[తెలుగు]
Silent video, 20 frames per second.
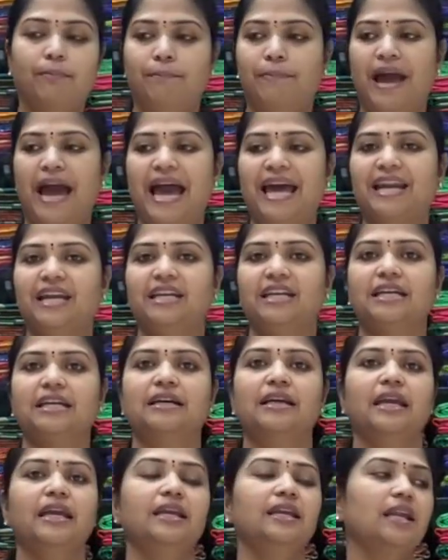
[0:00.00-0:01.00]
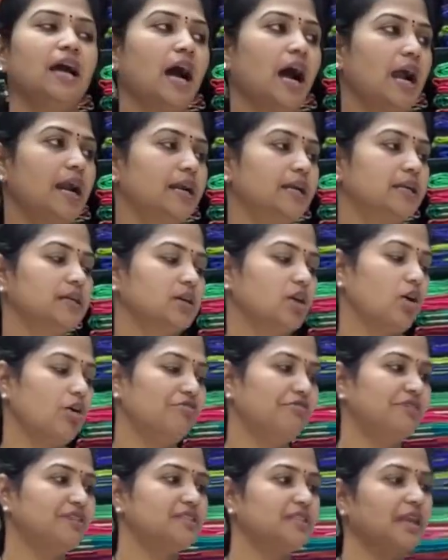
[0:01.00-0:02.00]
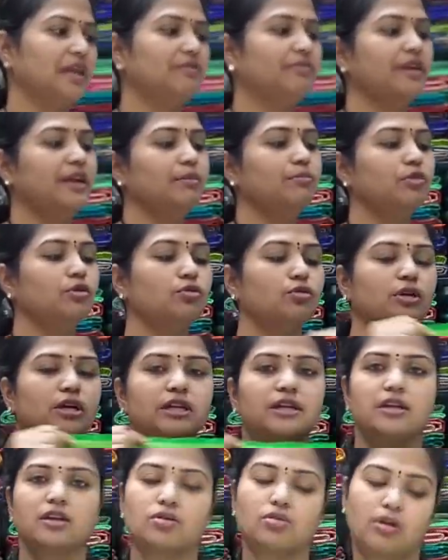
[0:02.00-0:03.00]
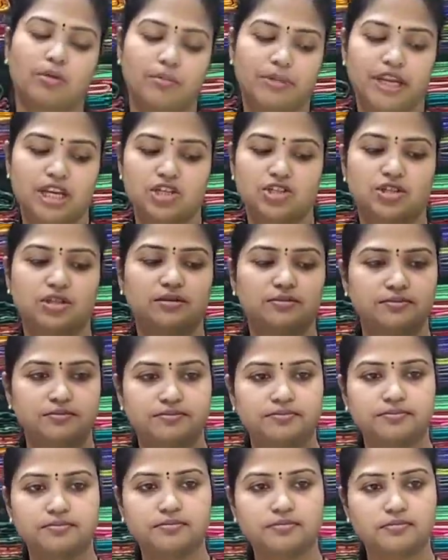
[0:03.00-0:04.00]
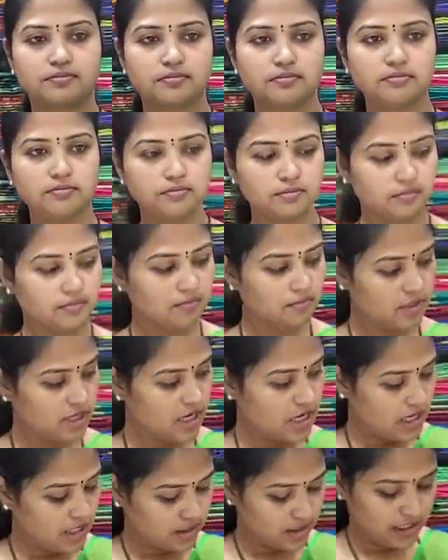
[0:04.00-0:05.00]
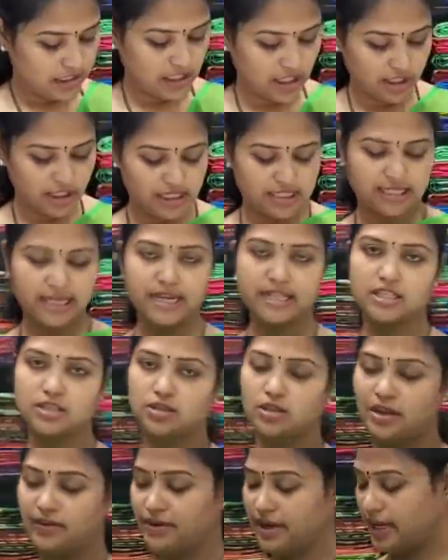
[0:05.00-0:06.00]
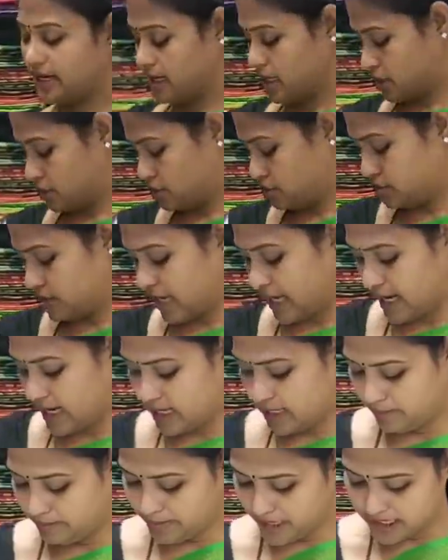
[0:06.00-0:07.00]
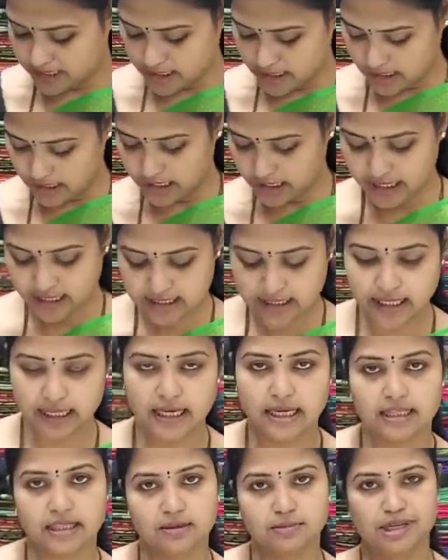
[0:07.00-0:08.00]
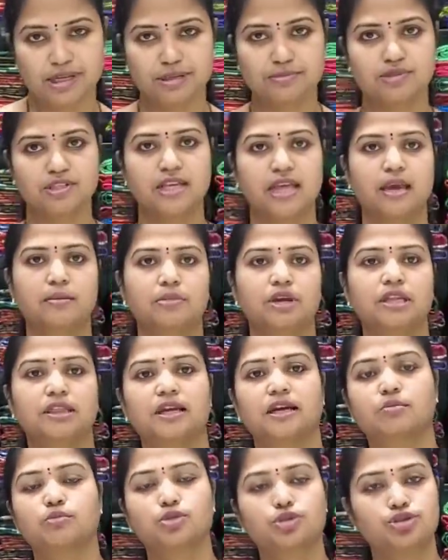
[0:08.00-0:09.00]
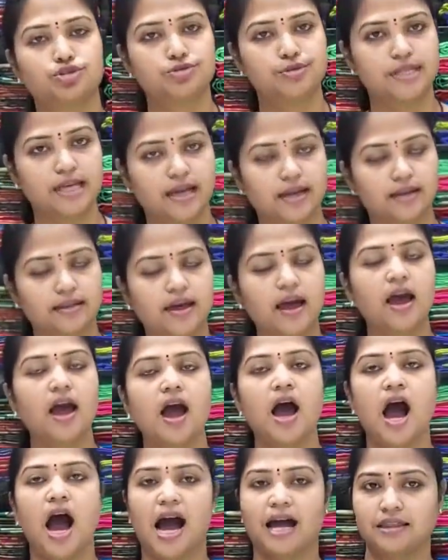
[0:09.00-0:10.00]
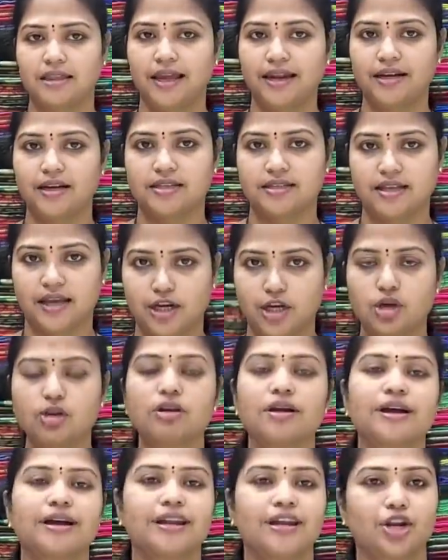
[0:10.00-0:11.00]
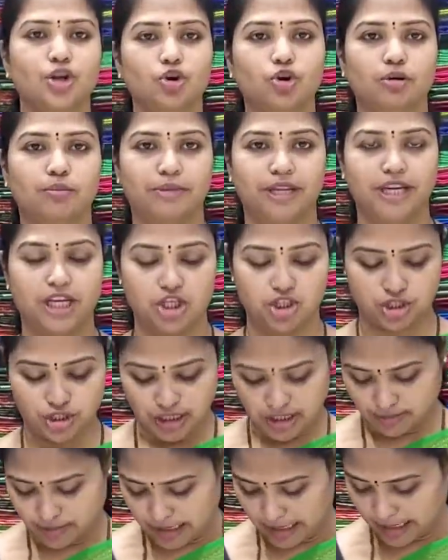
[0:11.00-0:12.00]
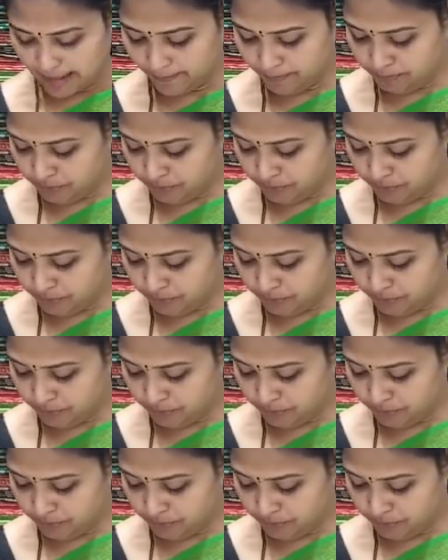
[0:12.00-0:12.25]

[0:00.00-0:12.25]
ప్యారెట్ గ్రీన్ అండ్ కాఫర్ సల్ఫైడ్ బ్లూ కలర్ కాంబినేషన్ దీంట్లో డిజైన్స్ కూడా వేరియేషన్ ఉంటాయండి ప్రజెంట్ ఈ డిజైన్ అయితే మనం సేమ్ ఇంతకు ముందు చూసాం కదా అదే డిజైన్ లో కలర్ కాంబినేషన్ అనమాట